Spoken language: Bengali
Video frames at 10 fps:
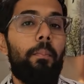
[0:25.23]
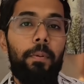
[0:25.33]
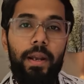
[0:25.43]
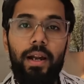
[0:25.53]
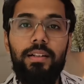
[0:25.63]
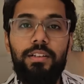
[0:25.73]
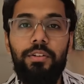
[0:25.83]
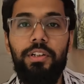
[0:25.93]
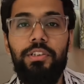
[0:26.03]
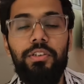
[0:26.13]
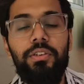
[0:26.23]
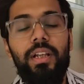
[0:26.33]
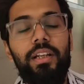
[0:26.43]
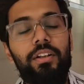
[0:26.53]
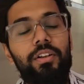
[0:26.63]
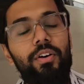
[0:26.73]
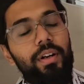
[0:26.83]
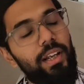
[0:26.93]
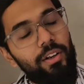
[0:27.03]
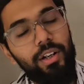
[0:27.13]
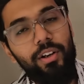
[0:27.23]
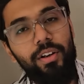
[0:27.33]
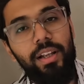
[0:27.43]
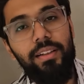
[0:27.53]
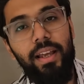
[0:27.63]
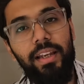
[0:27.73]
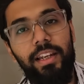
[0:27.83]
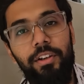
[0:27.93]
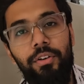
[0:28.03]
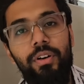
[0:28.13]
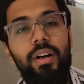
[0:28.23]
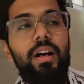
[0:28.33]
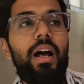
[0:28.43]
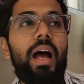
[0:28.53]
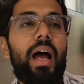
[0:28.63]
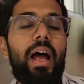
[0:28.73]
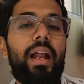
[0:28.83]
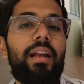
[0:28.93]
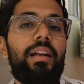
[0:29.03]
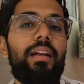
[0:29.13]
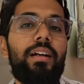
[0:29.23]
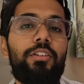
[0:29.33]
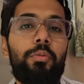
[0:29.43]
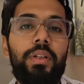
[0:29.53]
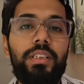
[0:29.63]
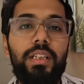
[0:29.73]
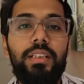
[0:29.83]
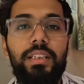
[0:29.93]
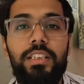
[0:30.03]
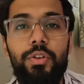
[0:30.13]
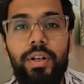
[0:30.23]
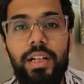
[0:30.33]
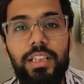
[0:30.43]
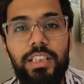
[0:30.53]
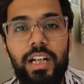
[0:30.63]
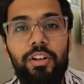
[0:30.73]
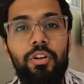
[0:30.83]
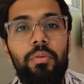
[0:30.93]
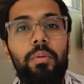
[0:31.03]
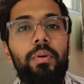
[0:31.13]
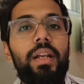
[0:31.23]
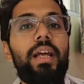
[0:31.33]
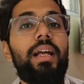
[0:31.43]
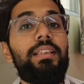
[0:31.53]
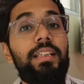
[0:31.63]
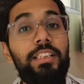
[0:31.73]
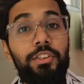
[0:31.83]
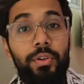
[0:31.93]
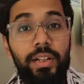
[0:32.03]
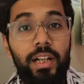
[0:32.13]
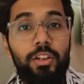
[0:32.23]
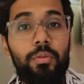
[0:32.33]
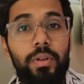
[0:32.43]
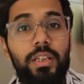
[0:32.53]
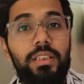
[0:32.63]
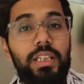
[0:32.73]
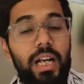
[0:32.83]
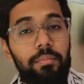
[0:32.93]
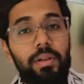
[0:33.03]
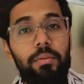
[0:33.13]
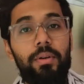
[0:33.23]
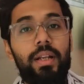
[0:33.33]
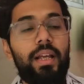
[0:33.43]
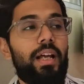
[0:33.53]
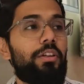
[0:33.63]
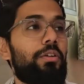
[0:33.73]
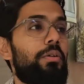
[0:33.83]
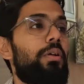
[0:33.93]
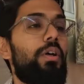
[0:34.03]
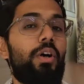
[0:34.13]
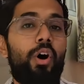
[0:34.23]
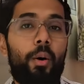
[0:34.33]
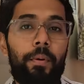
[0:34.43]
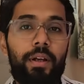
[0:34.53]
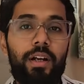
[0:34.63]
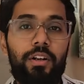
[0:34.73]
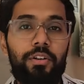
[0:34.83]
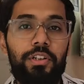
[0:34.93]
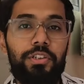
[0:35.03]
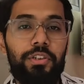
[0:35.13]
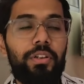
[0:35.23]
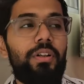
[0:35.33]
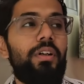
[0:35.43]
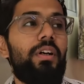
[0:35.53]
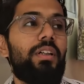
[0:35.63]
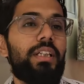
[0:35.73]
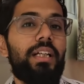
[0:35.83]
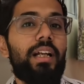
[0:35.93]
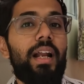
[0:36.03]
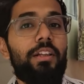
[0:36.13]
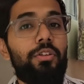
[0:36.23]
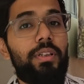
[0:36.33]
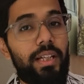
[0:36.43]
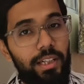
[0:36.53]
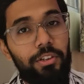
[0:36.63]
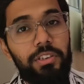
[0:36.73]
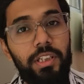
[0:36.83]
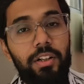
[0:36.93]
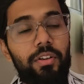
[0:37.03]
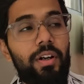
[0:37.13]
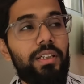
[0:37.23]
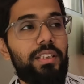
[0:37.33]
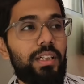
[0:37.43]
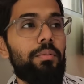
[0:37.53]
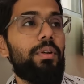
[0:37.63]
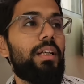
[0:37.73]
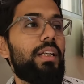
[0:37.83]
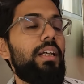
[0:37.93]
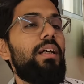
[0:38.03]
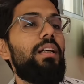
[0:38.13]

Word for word: প্রেয়ার্স uh, করেছো তাই জন্য অনেক অনেক অনেক থ্যাংক ইউ অ্যান্ড তোমাদের সাথে যে স্টোরিটা শেয়ার করবো বলে অ্যান্ড যেই স্টোরিটা তোমরা জানবে বলে এত অপেক্ষা করেছো সেইটার এত দেরি হচ্ছে কেন আগে সেটা বলিনি